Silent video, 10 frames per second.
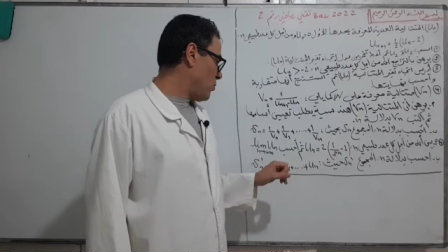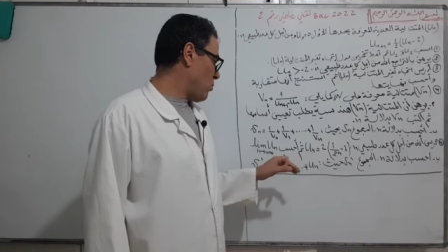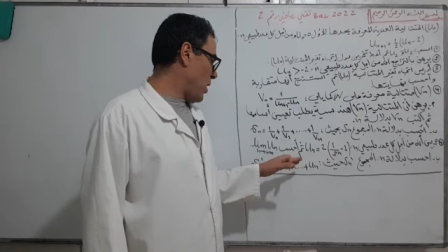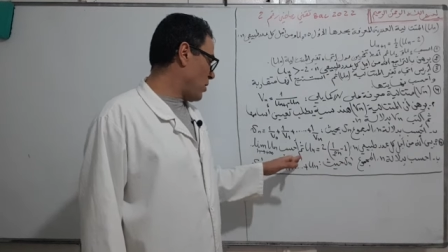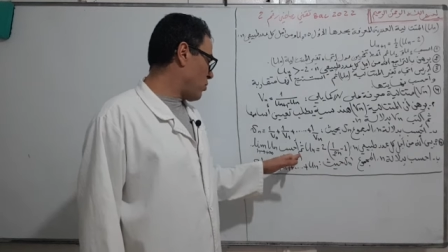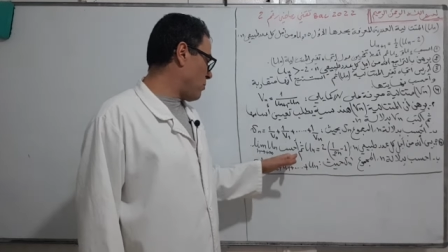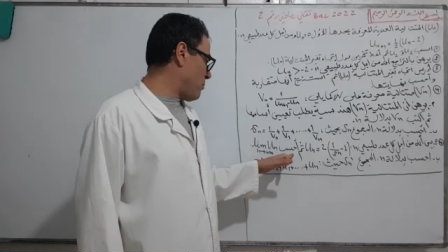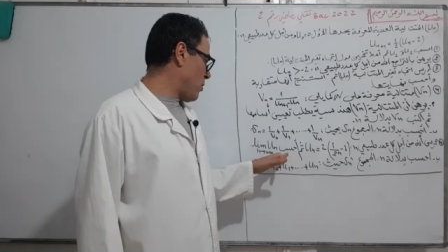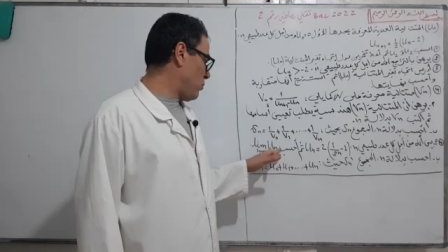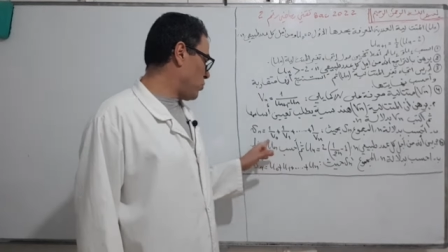واحد
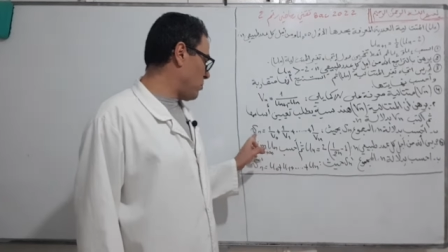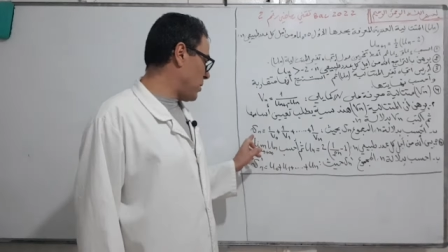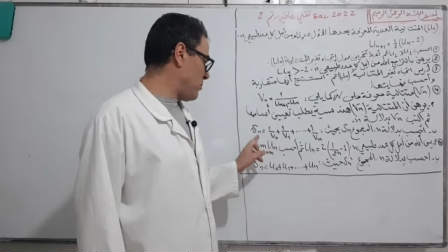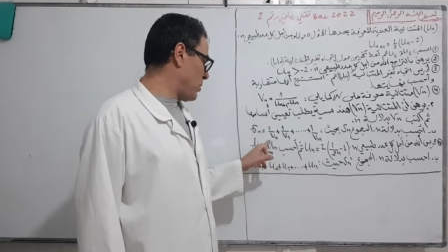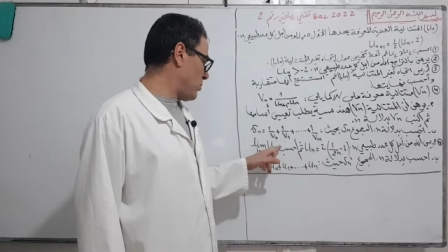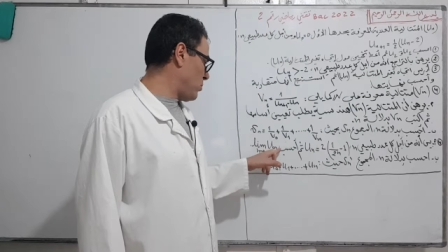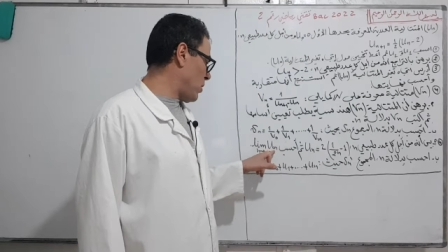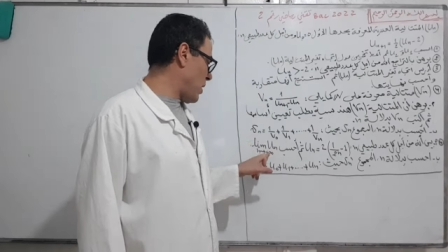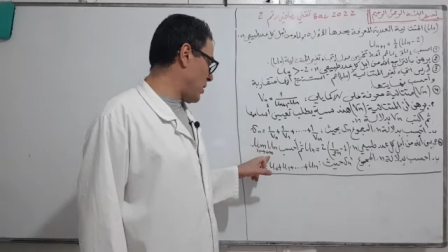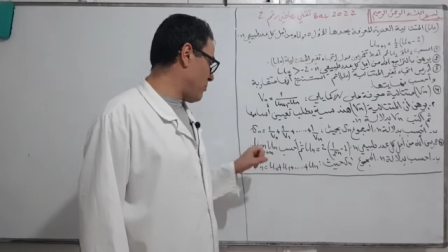ثم أحسب ليميت أي
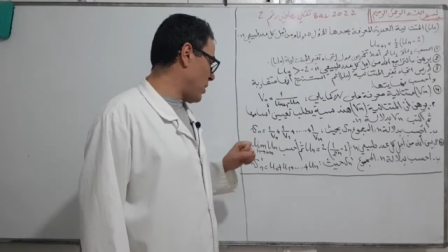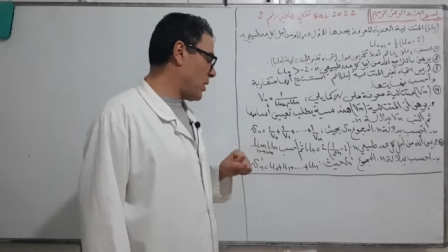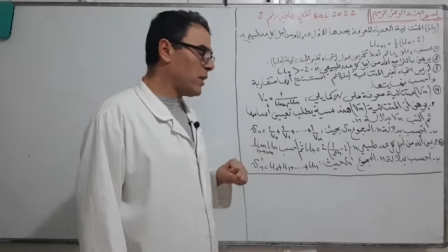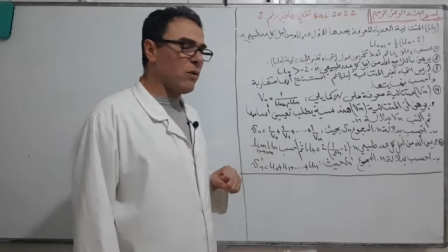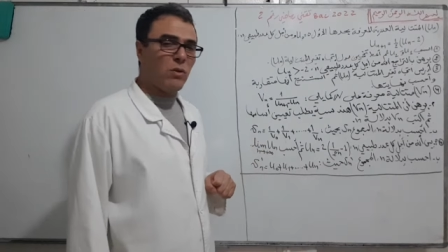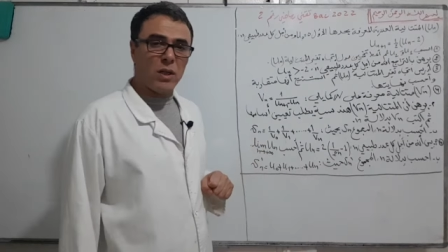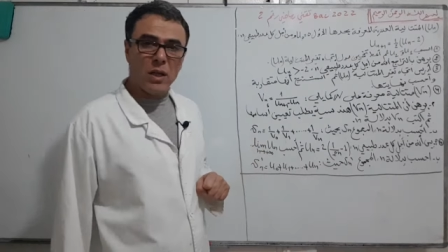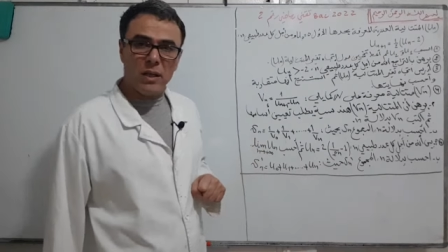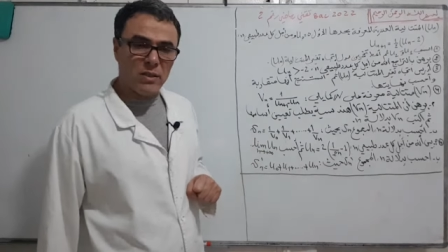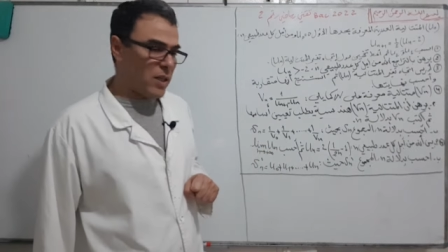أن لما أن يؤول
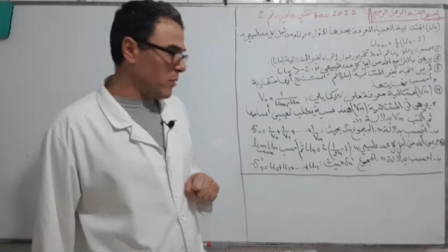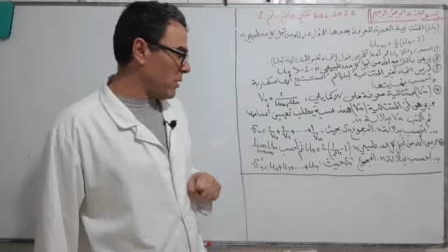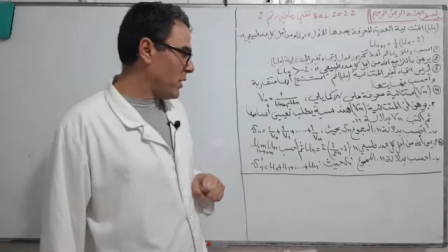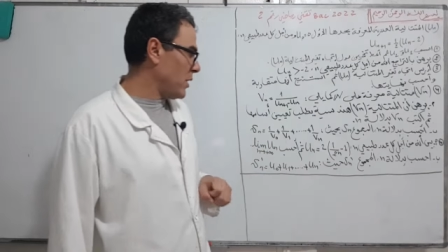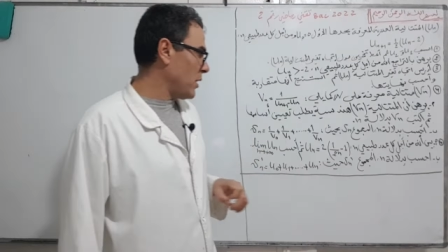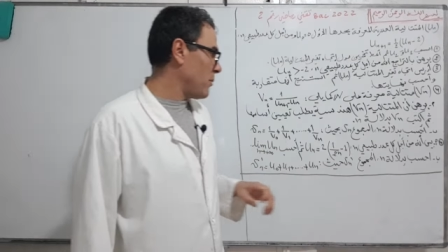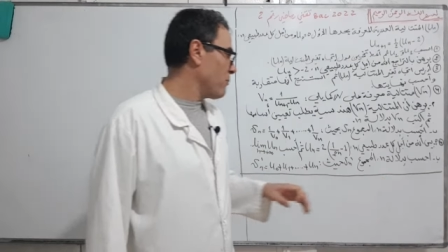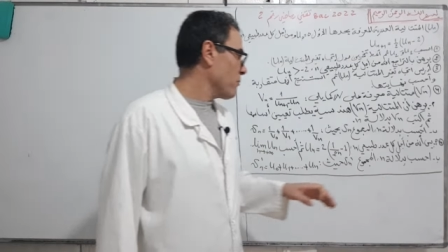إلى زائد من النهاية